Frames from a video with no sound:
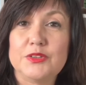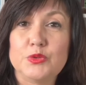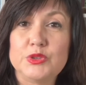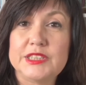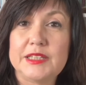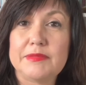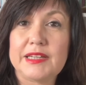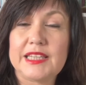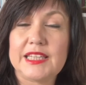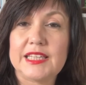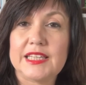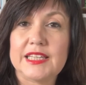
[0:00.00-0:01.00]
un tema
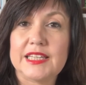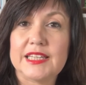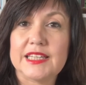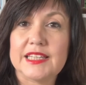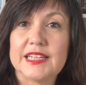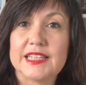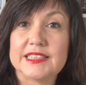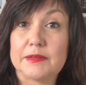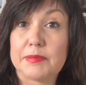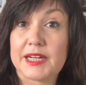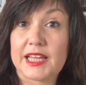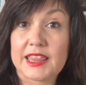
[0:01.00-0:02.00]
de la
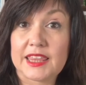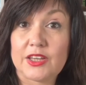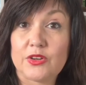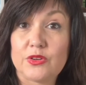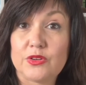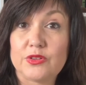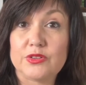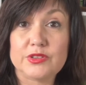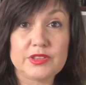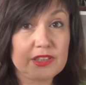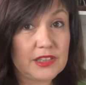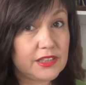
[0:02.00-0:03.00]

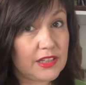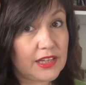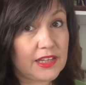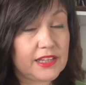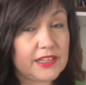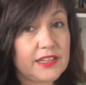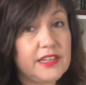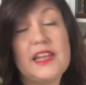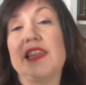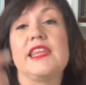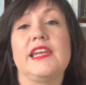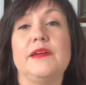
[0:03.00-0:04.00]
trepanación en
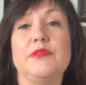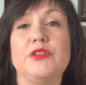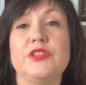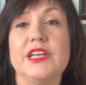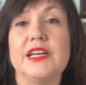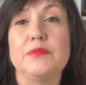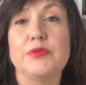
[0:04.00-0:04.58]
el cerebro y tal,